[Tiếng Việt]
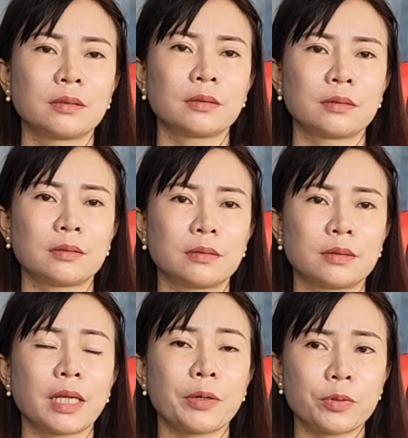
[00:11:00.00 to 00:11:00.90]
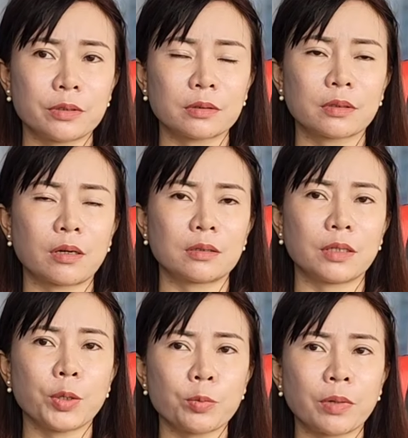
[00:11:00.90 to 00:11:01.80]
à, theo được
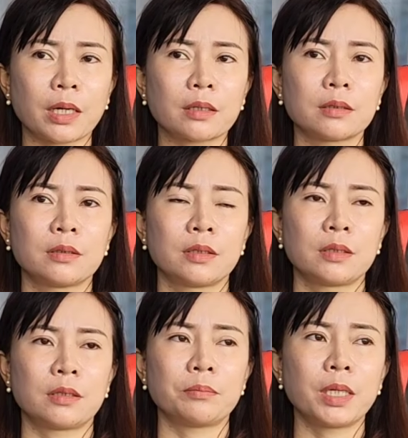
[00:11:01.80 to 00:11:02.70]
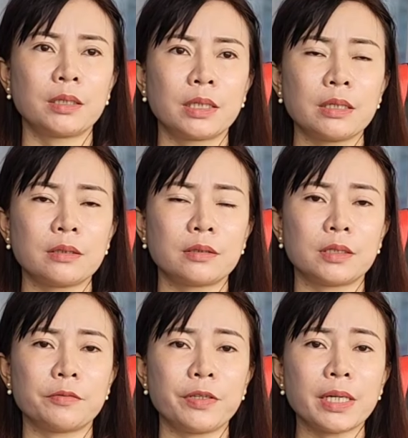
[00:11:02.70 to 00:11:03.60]
còn nếu mà bên cái
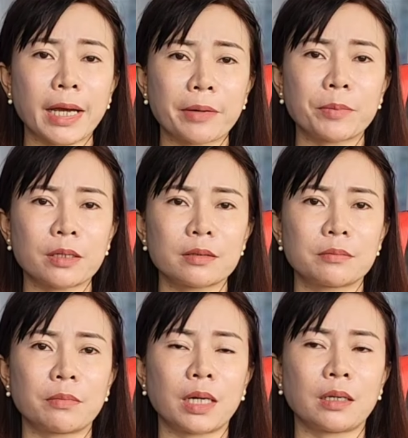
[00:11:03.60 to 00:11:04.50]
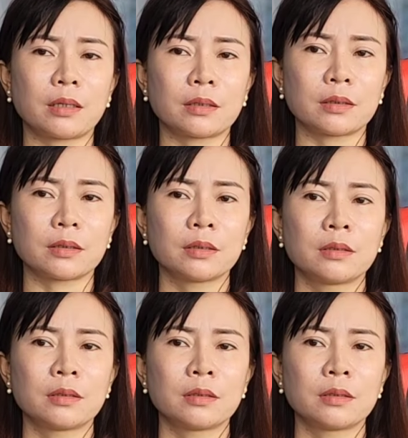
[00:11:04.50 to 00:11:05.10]
người phía nam đó mà ừ.